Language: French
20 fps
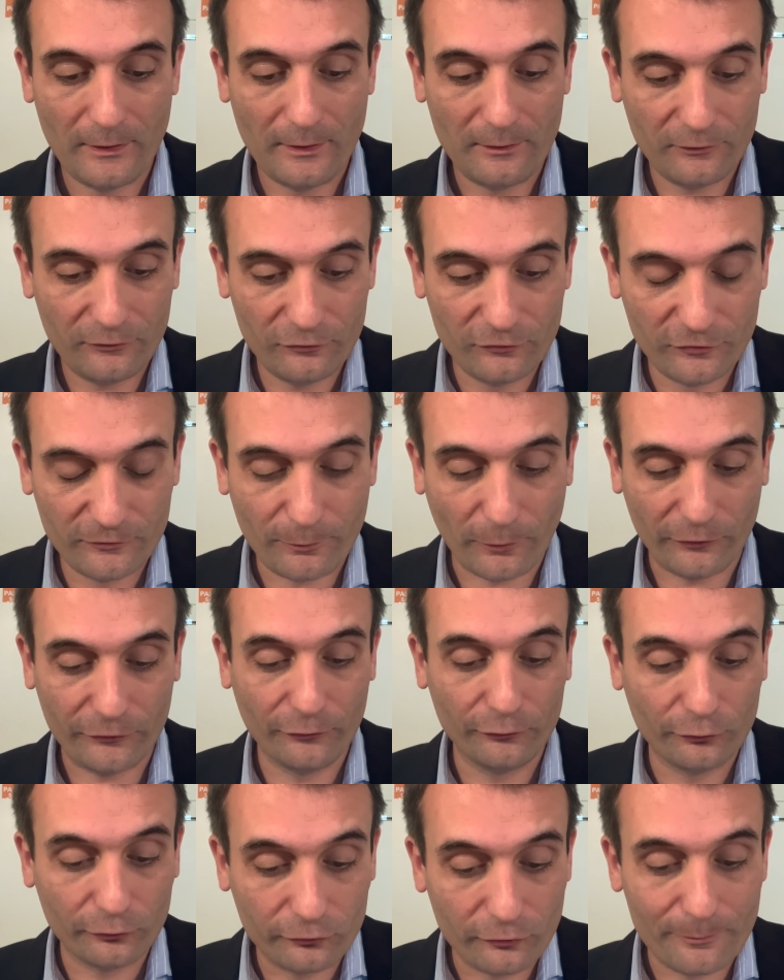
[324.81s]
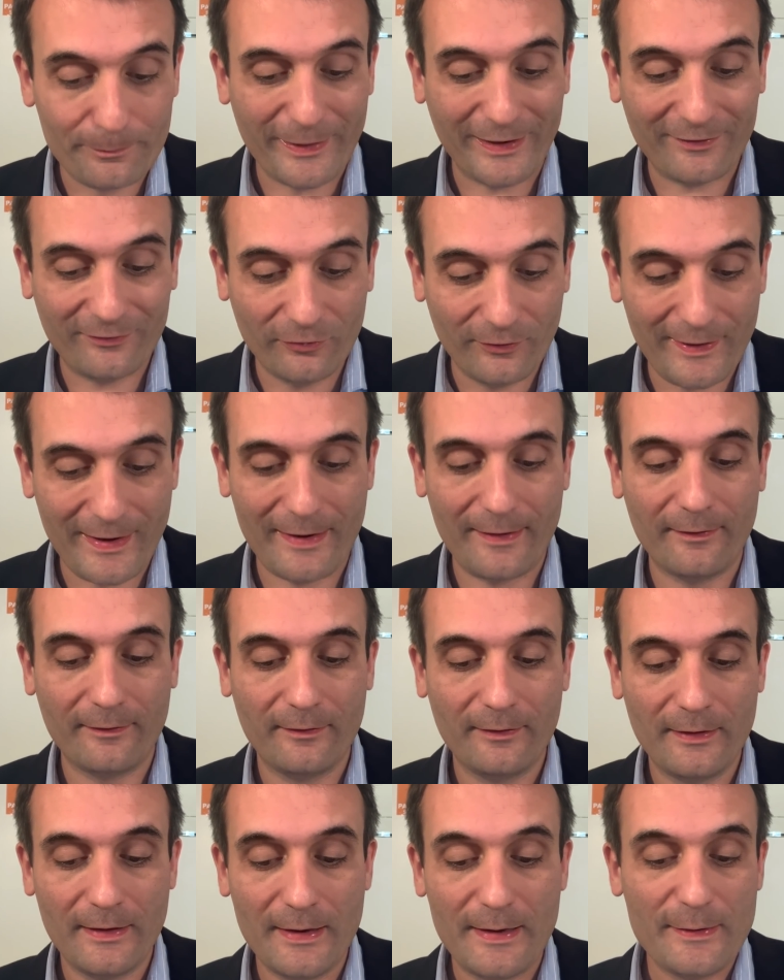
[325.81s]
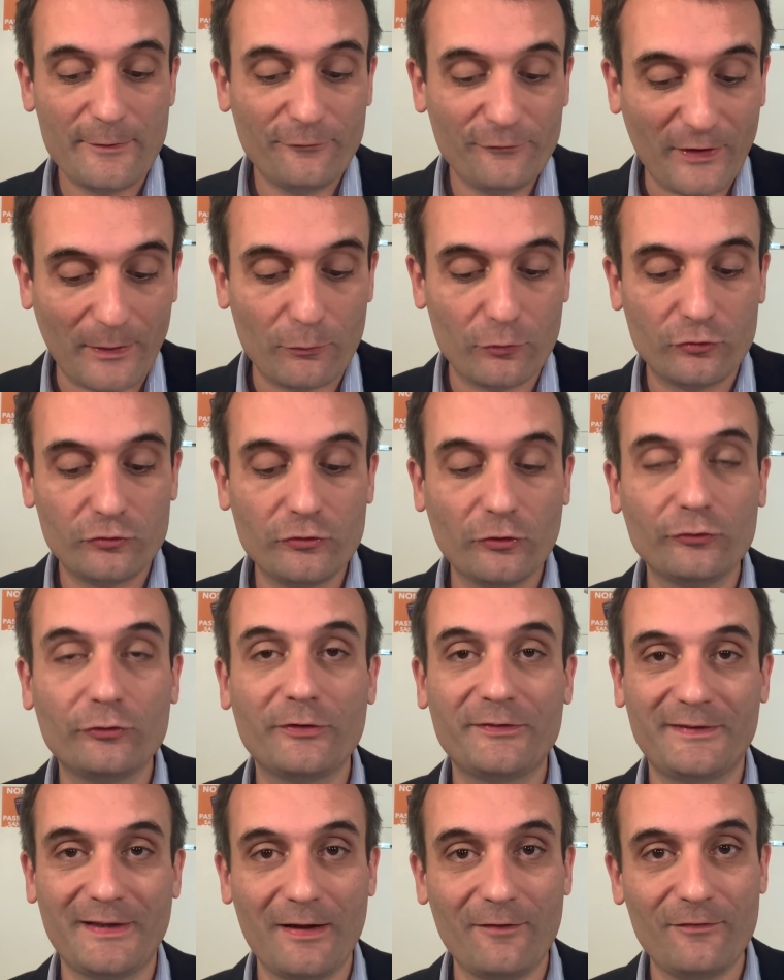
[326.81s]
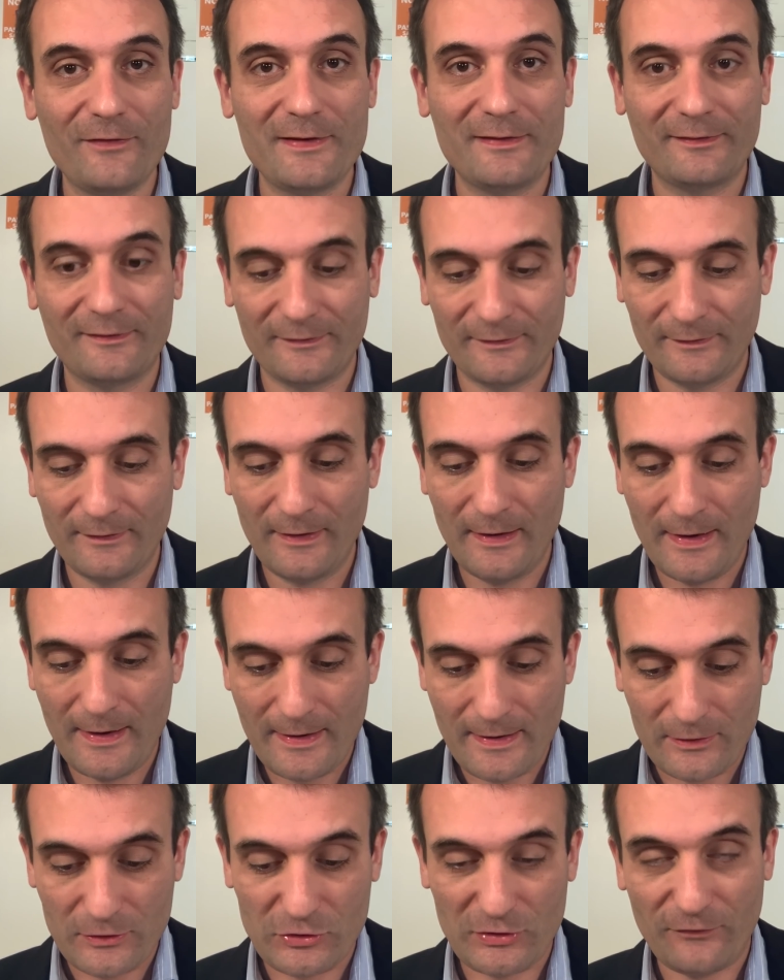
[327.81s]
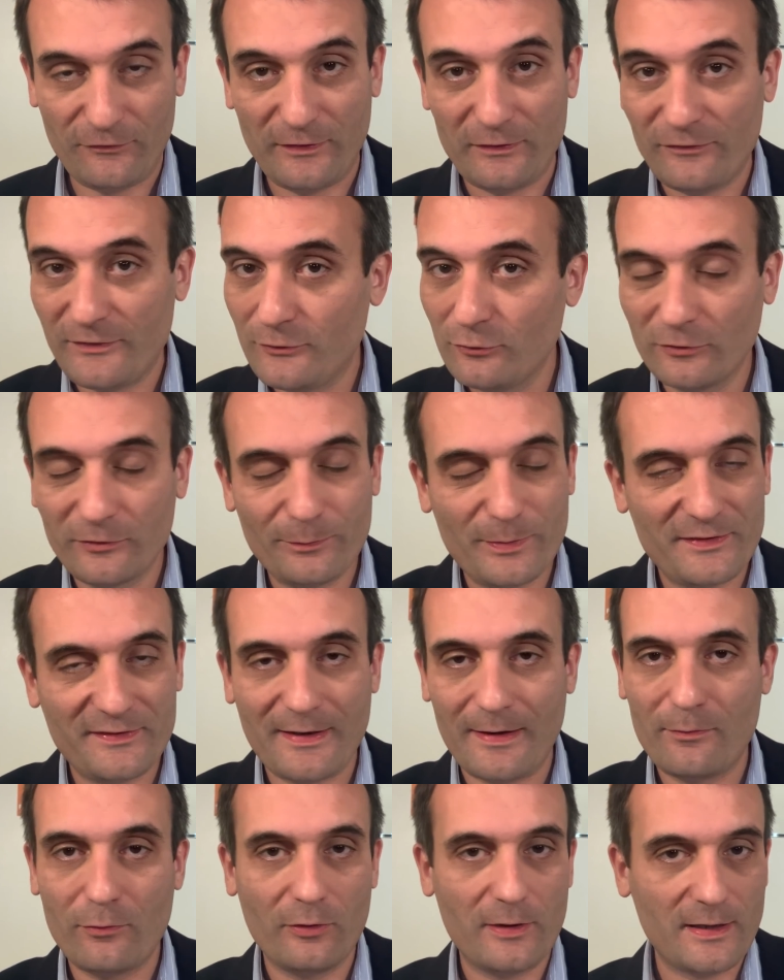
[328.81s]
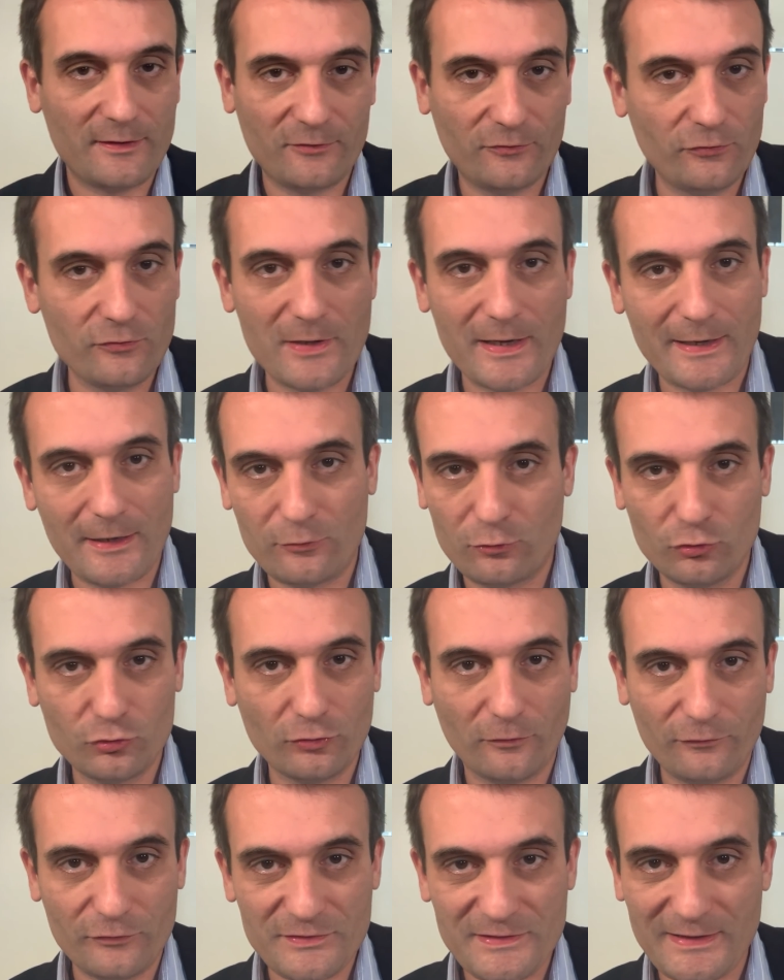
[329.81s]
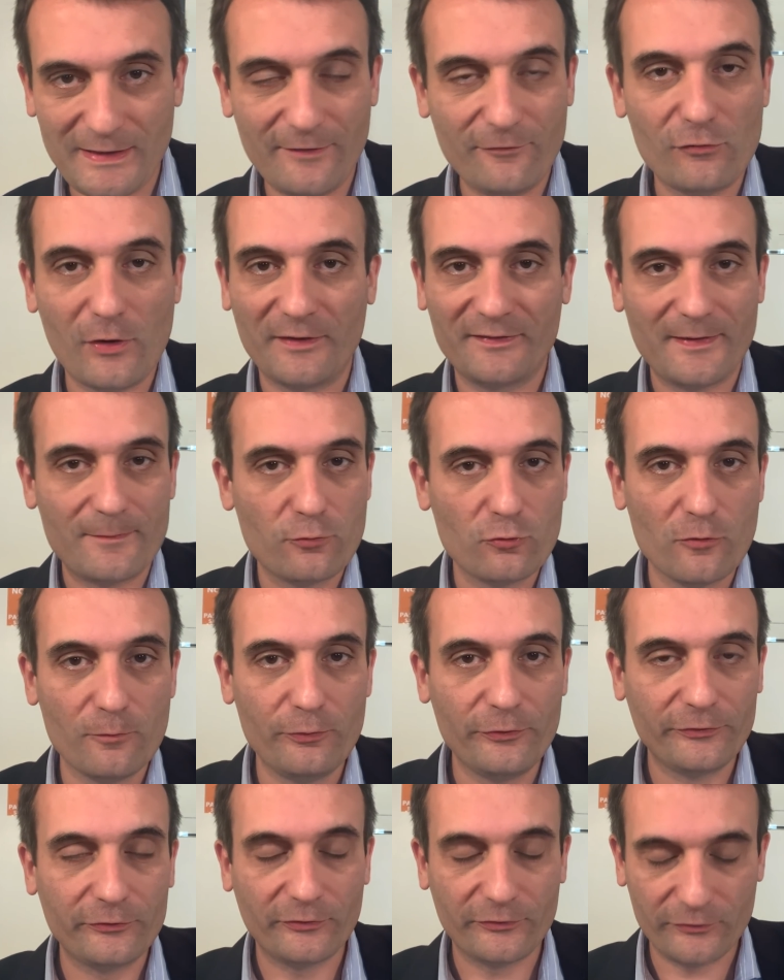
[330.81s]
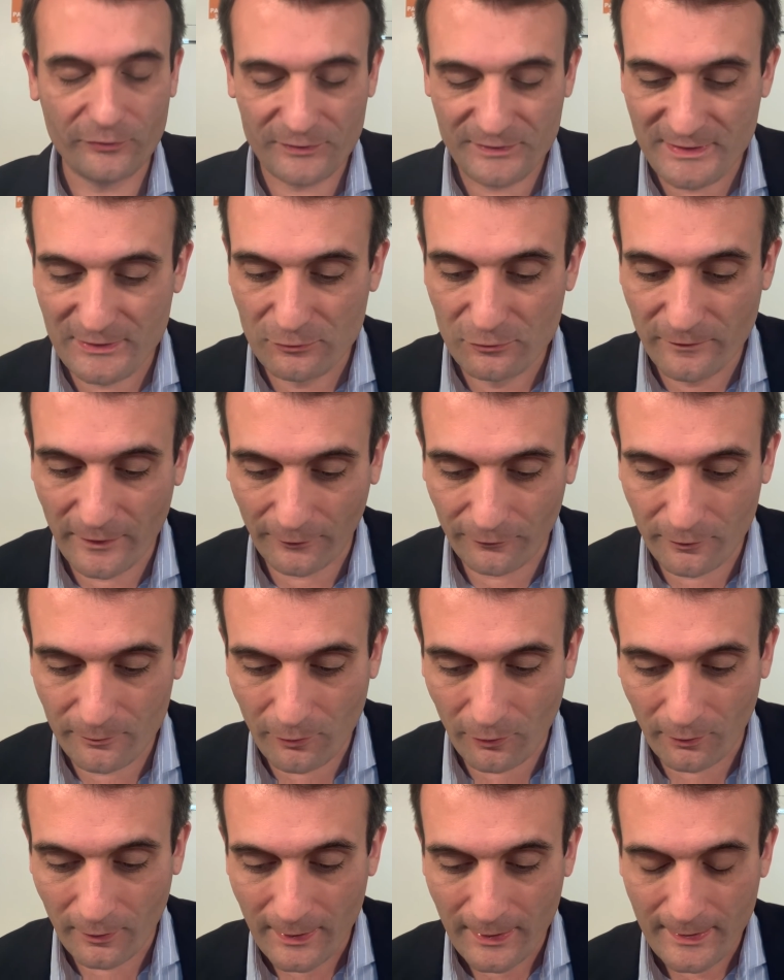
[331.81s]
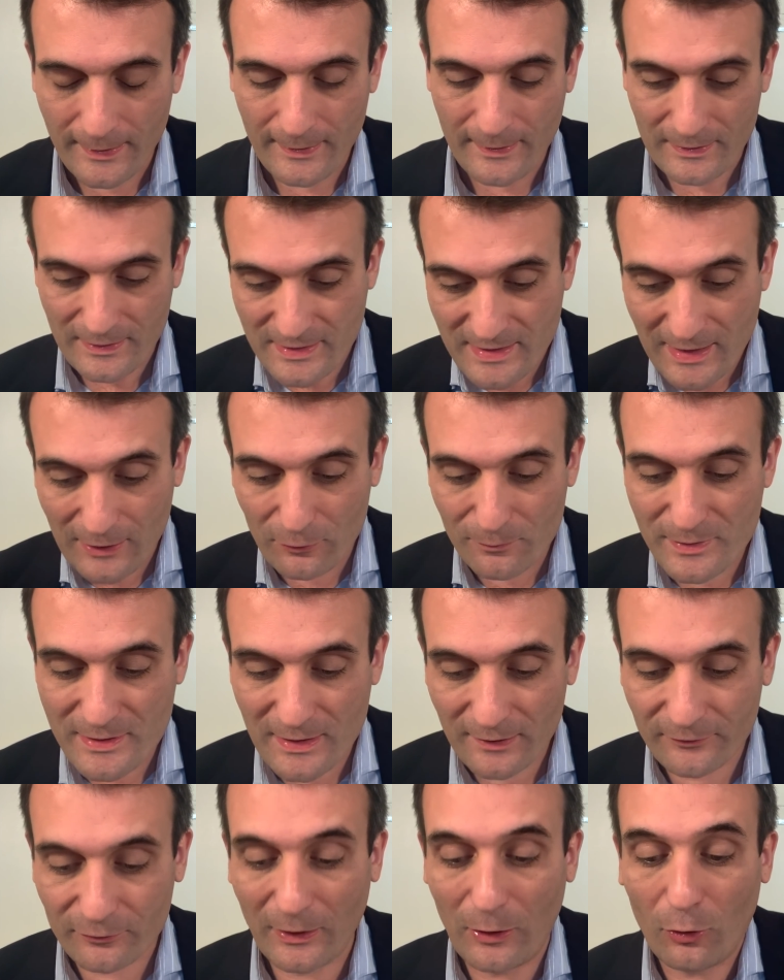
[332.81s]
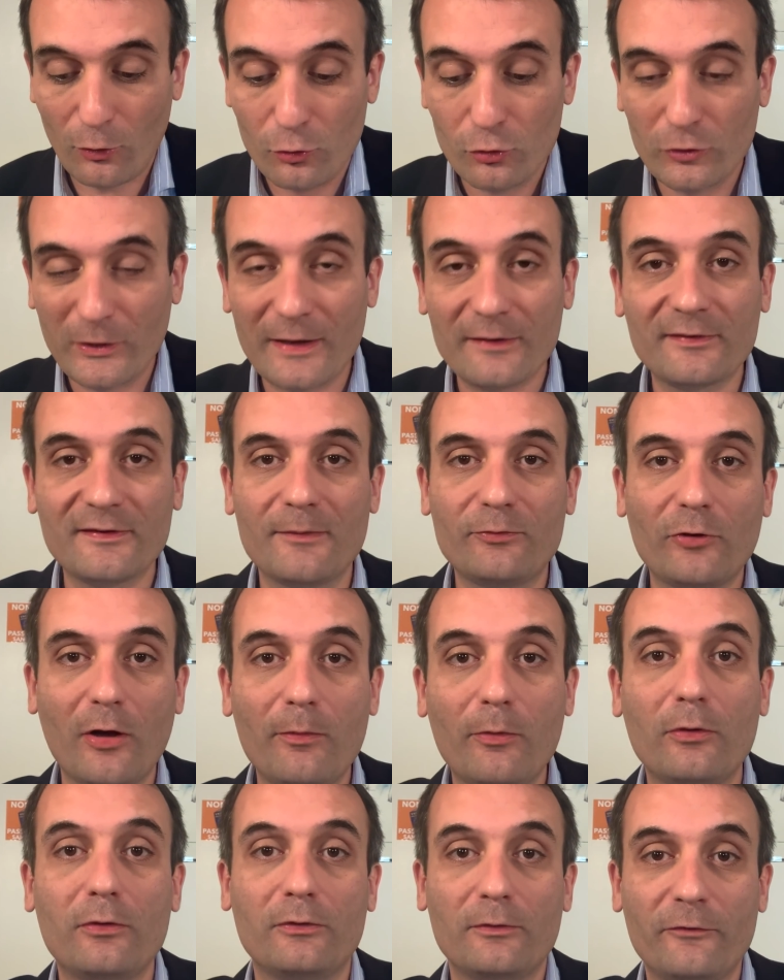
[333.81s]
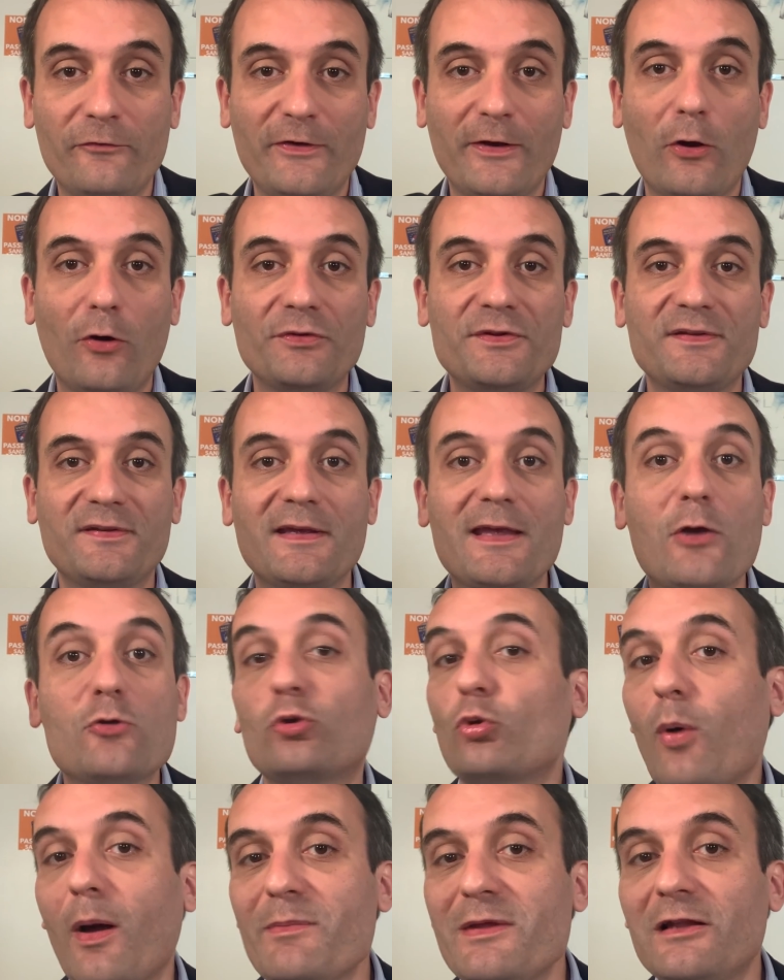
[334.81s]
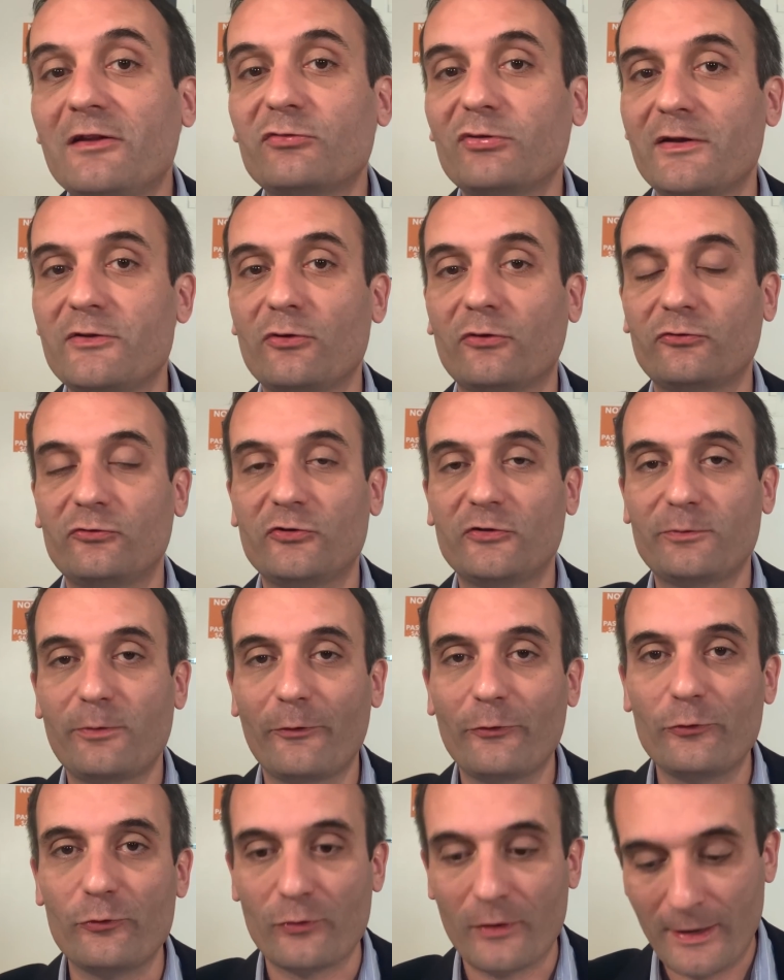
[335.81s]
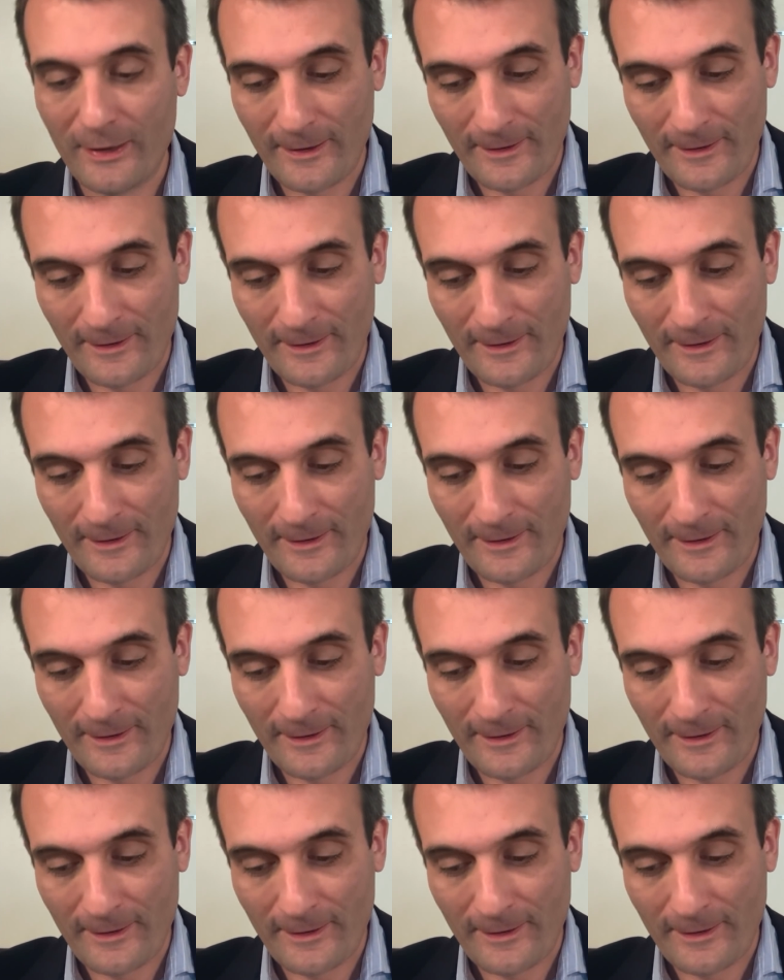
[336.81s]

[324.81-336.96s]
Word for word: Suspension donc de personnel, fermeture de services. J'ai fait une vidéo spécialement là-dessus il y a quelques jours, vous irez voir, c'est beaucoup plus que ce que dit le gouvernement, lié à l'obligation. Alors le 15 septembre, Véran disait qu'il y a eu 3 3000 soignants suspendus.